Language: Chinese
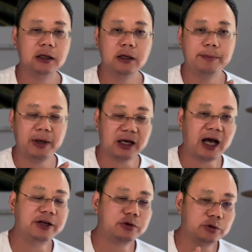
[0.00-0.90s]
被
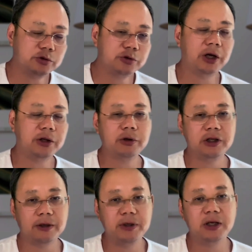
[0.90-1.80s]
开除劝退
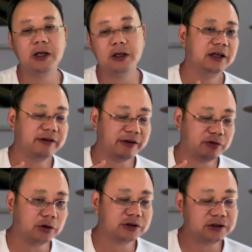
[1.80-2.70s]
的比例，在
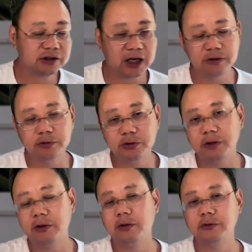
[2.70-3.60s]
所有开除劝
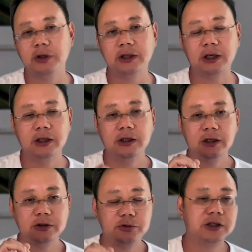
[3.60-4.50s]
退同学的
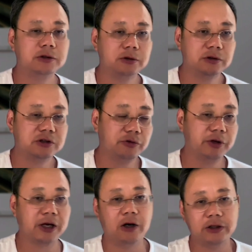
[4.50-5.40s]
学生中是最
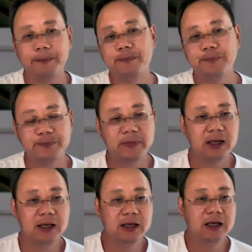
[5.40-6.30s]
高的。
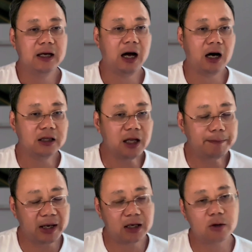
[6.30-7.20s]
好，那
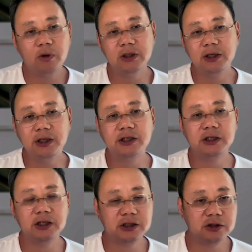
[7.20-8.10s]
美国呢，一直
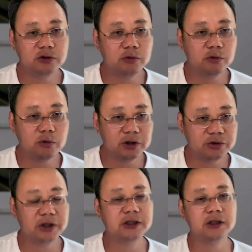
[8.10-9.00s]
呢是中国
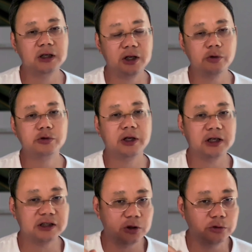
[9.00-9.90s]
学生留学
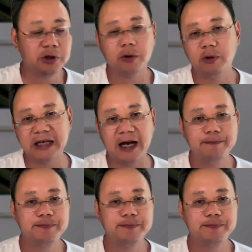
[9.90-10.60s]
的首选国家。